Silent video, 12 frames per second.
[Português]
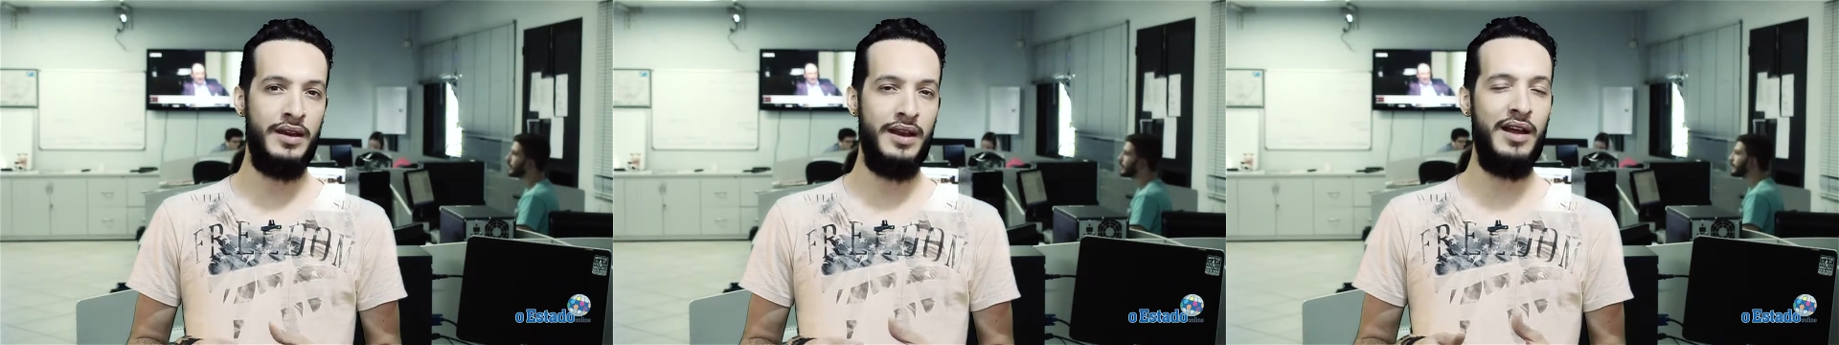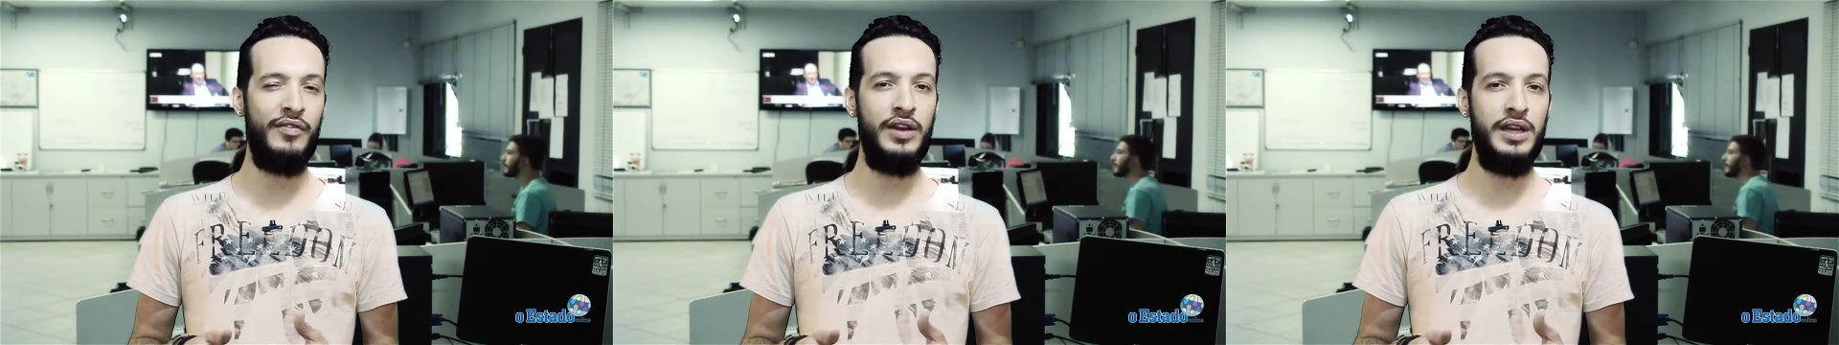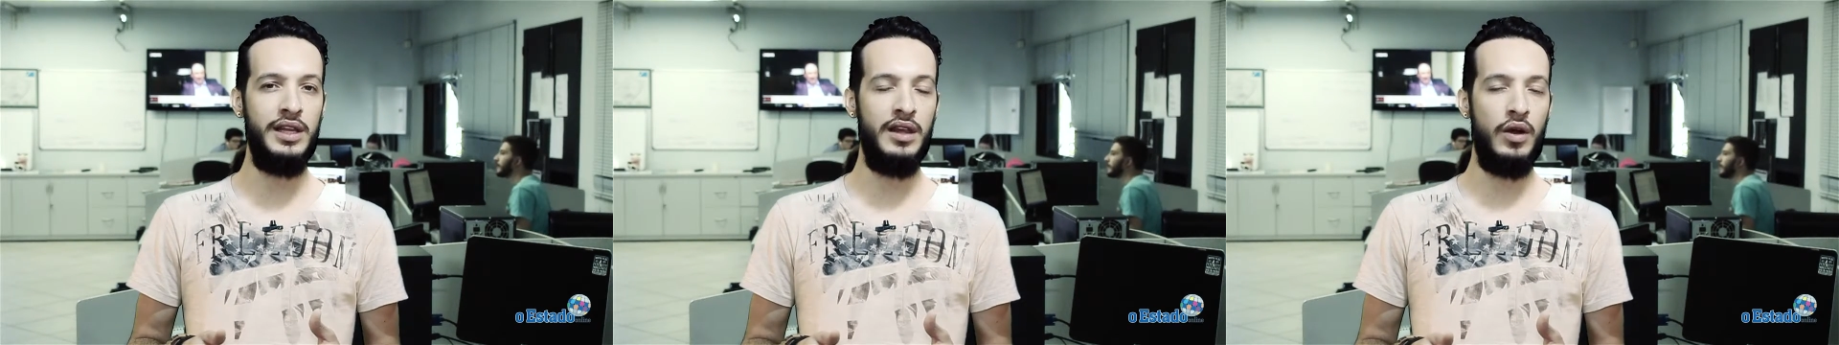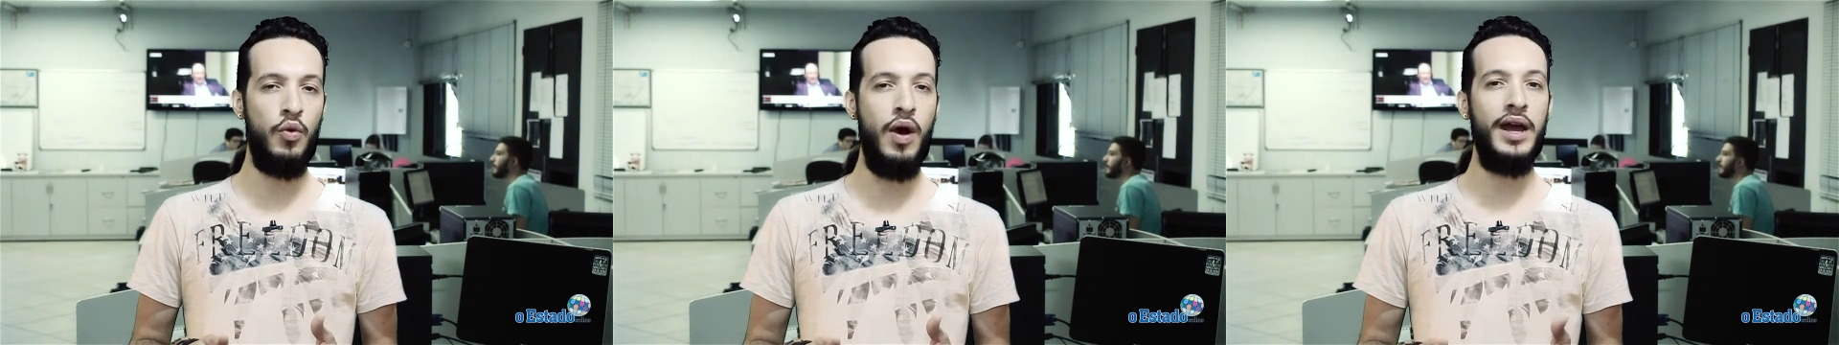na
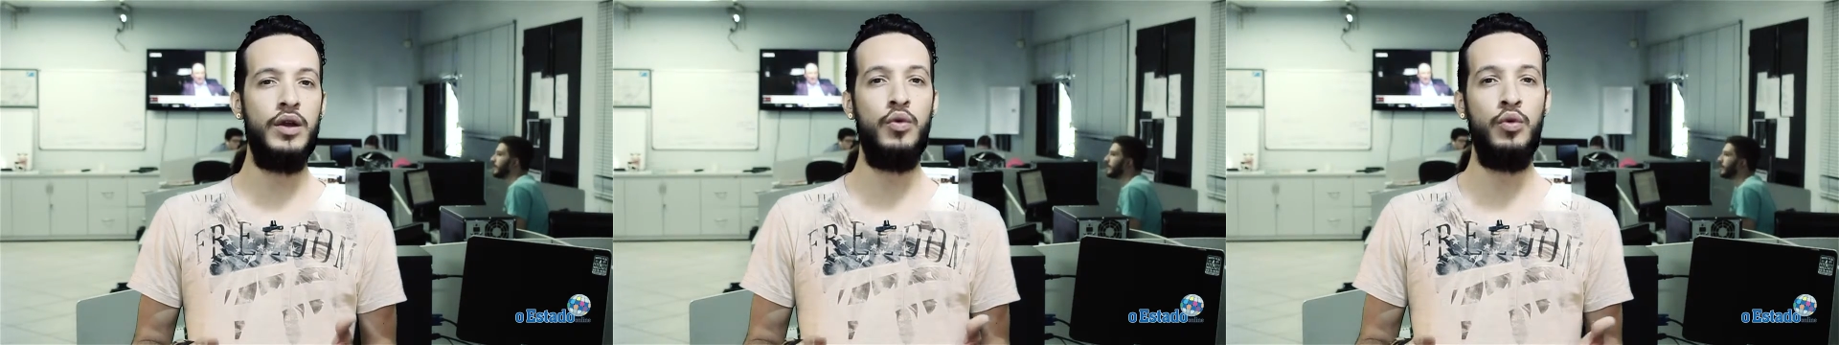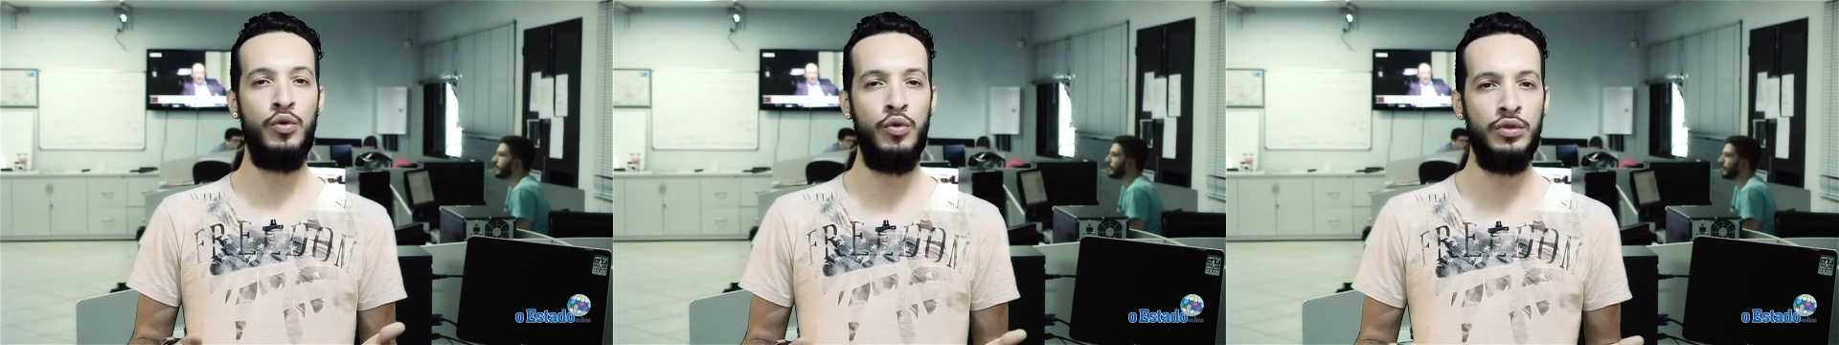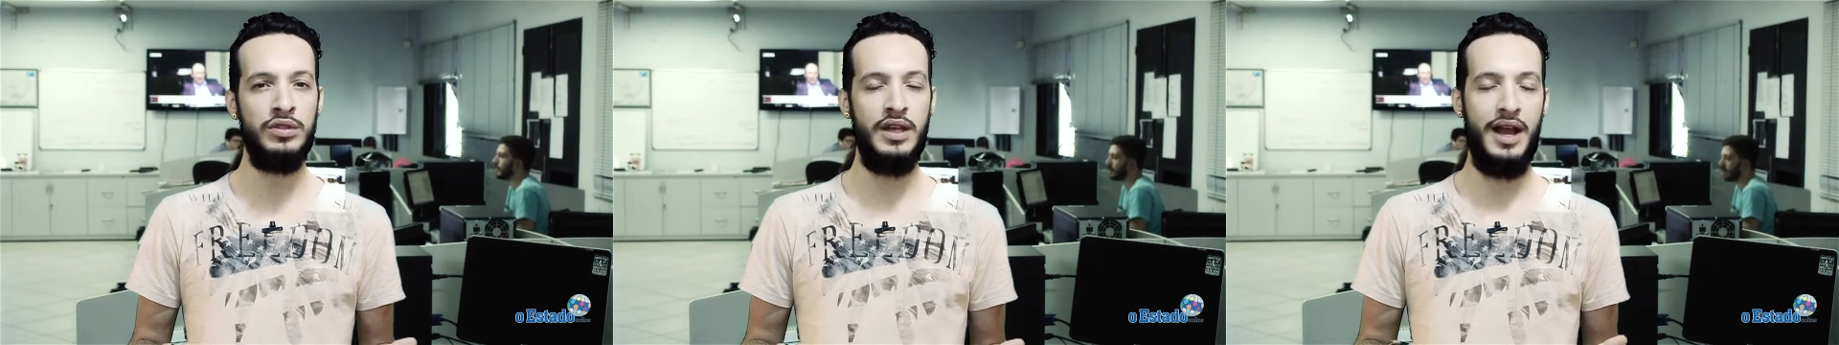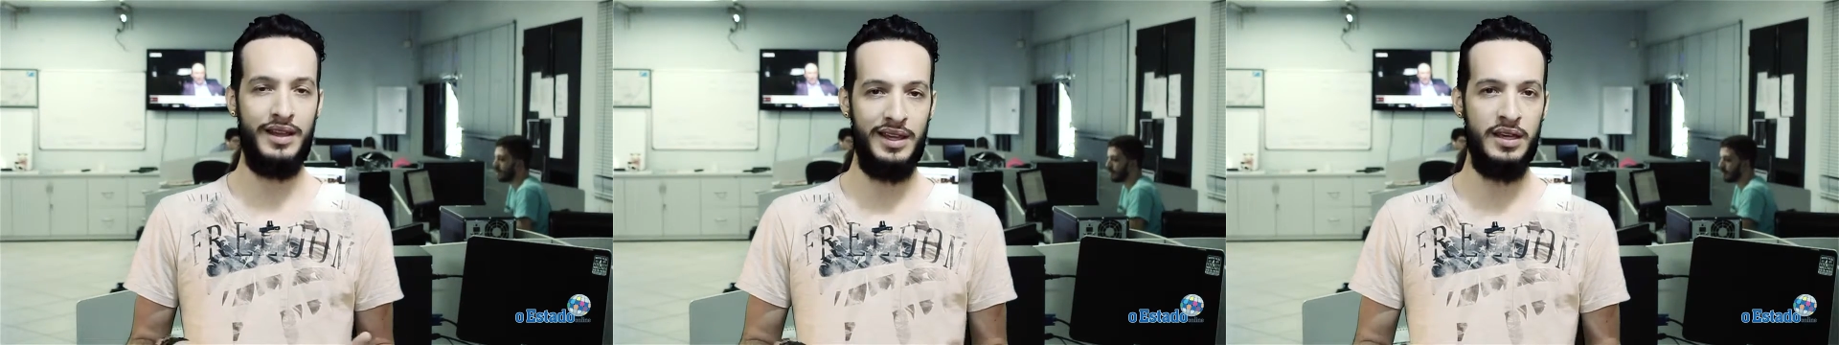Avenida Guaicurus,
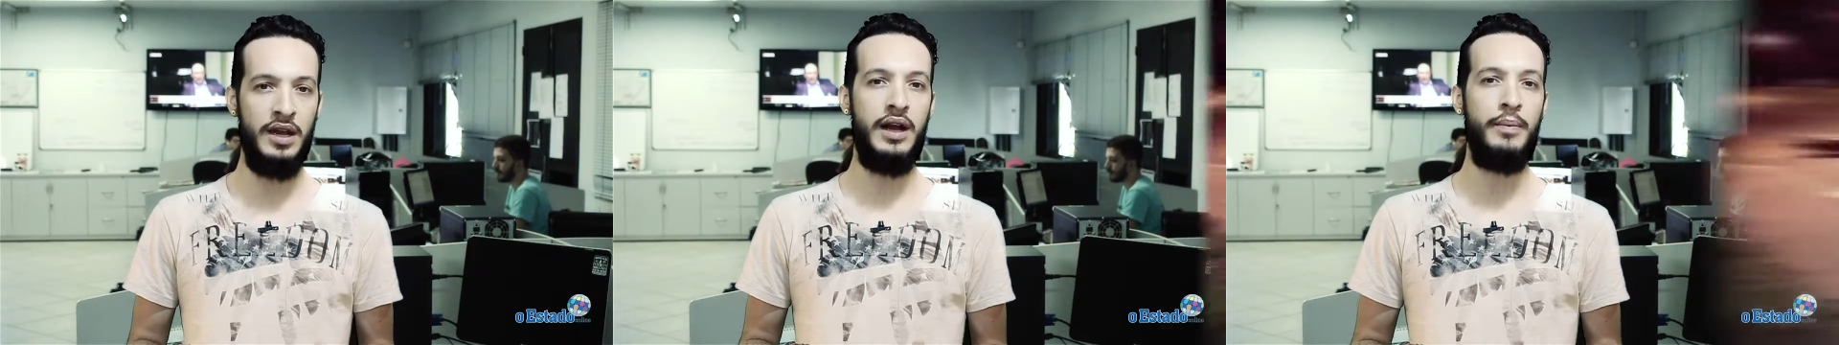aqui na